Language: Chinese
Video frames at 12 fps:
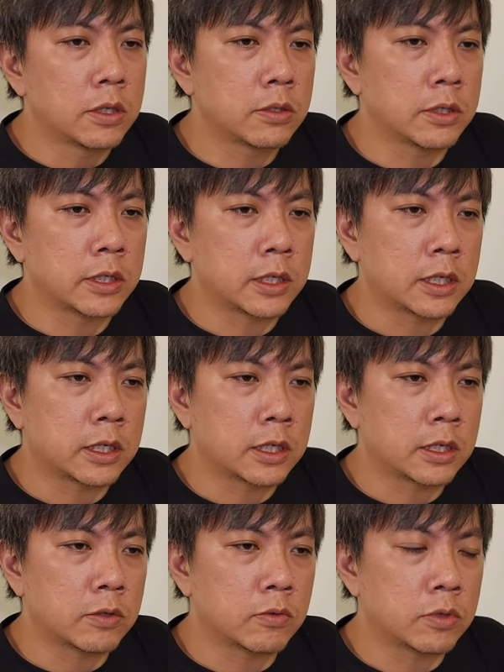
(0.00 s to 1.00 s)
对，
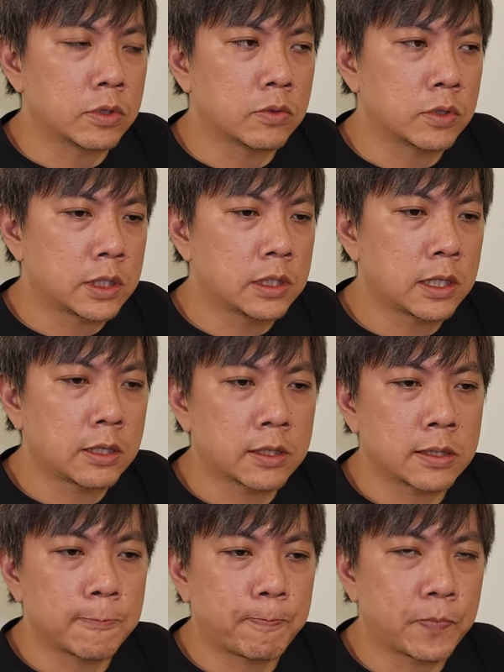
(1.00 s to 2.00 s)
那我我知
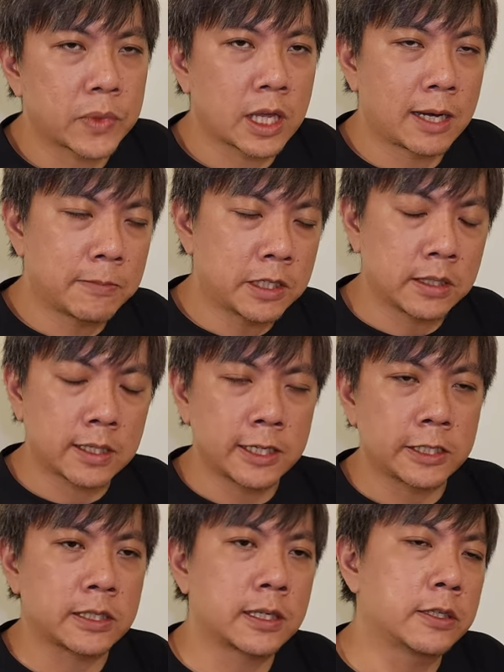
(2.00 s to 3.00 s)
道他们代
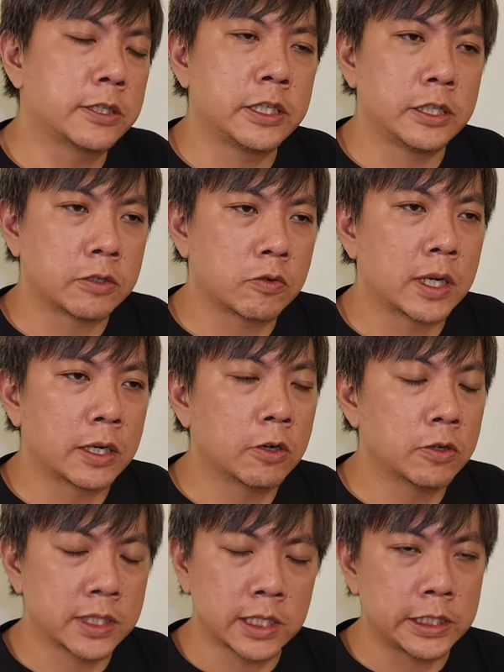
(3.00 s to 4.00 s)
理商的习惯，
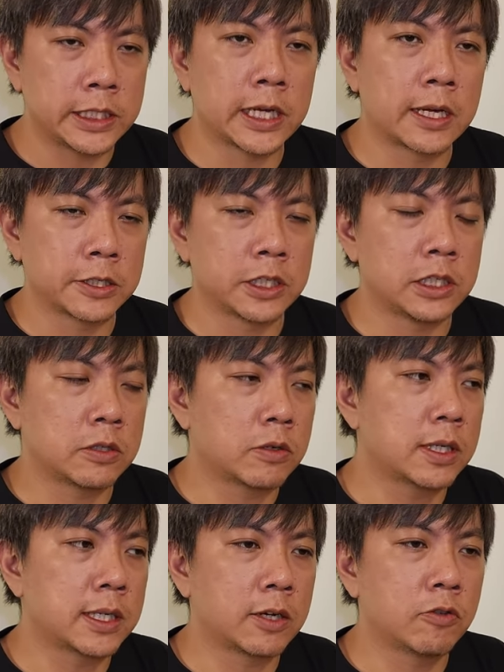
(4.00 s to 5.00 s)
吼这一家的习
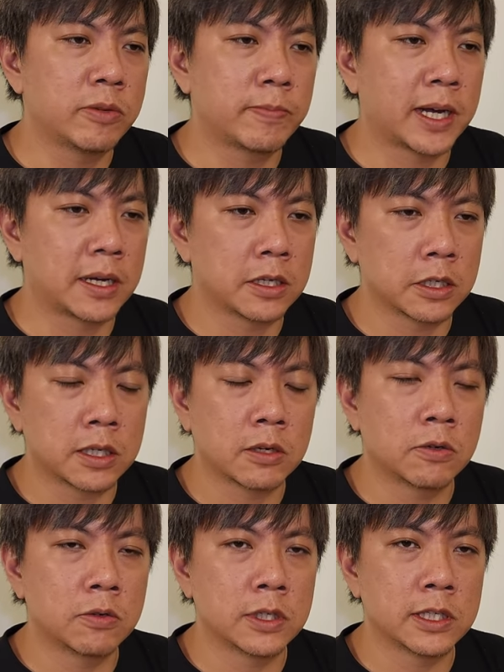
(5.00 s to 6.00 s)
惯，他会把那个
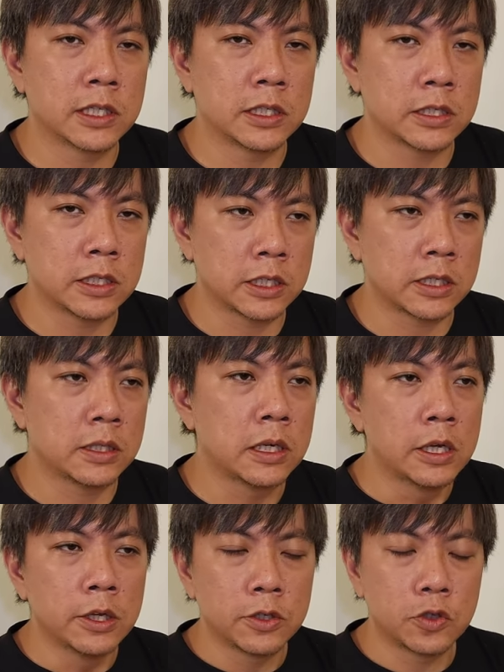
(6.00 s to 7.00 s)
到货的期间
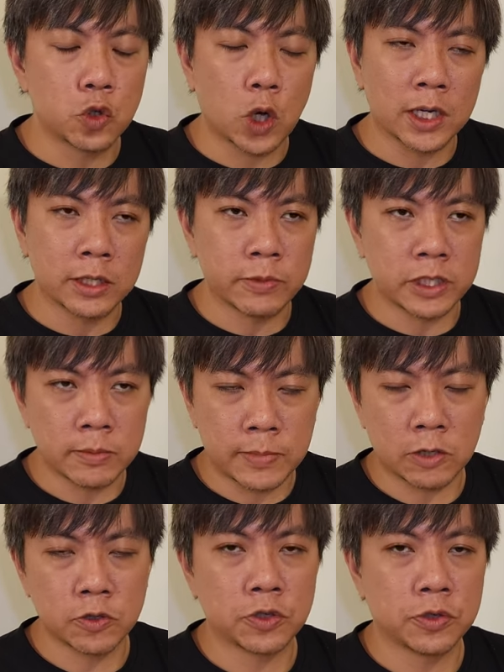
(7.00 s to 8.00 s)
抓的比较
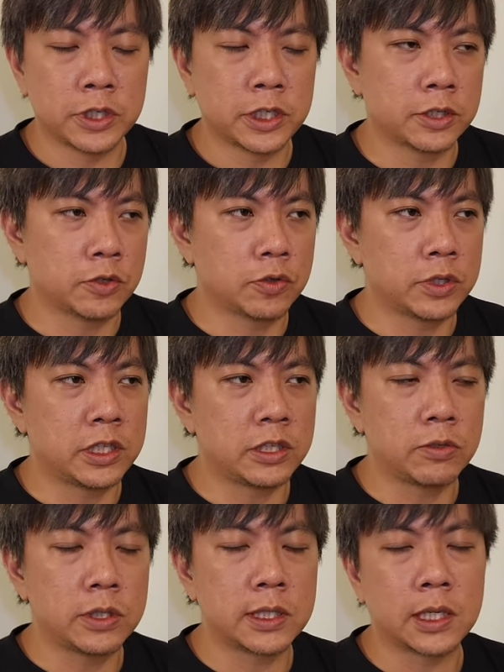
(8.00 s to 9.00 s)
保守一点，所以理
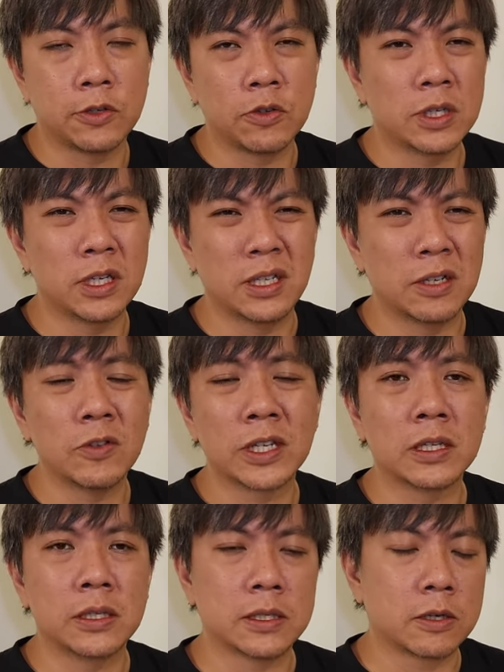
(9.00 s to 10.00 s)
论上有可能会
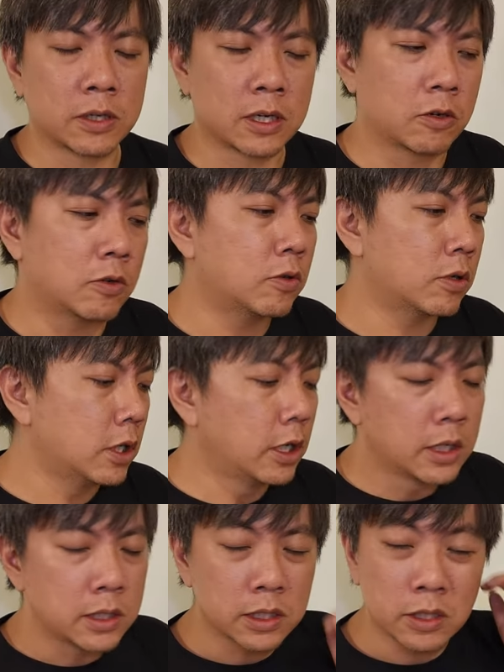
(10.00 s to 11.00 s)
更早到货。
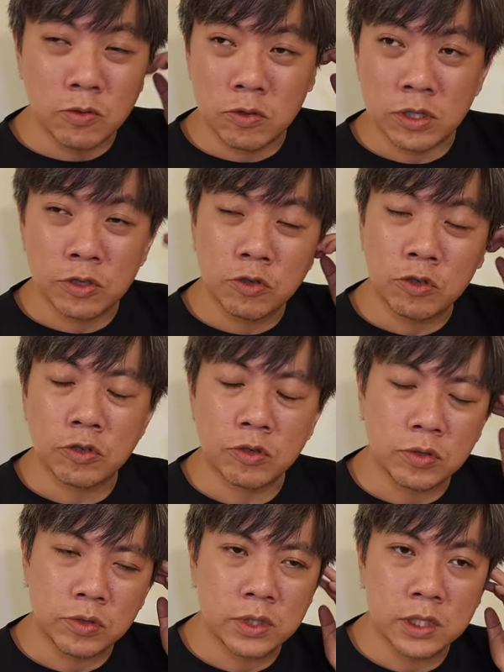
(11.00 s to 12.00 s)
这个我
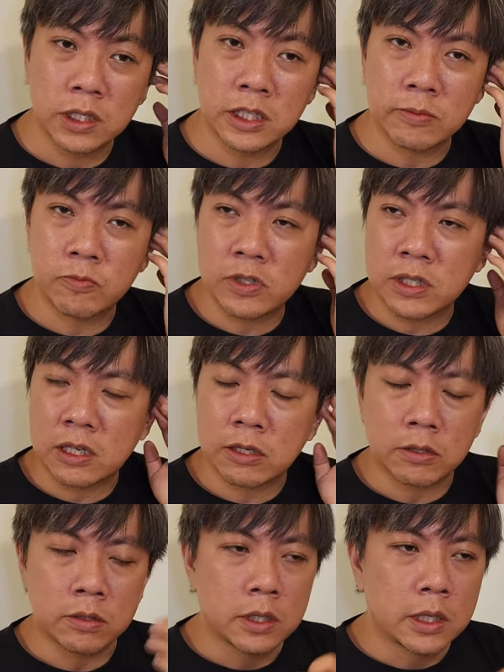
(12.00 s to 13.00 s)
就真的也不知
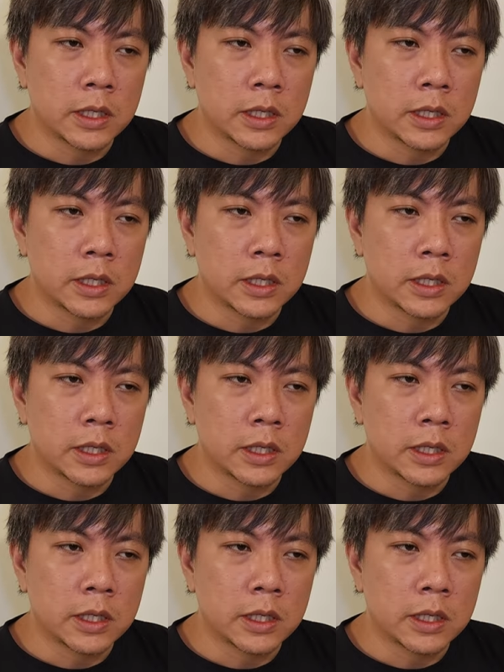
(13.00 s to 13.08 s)
道。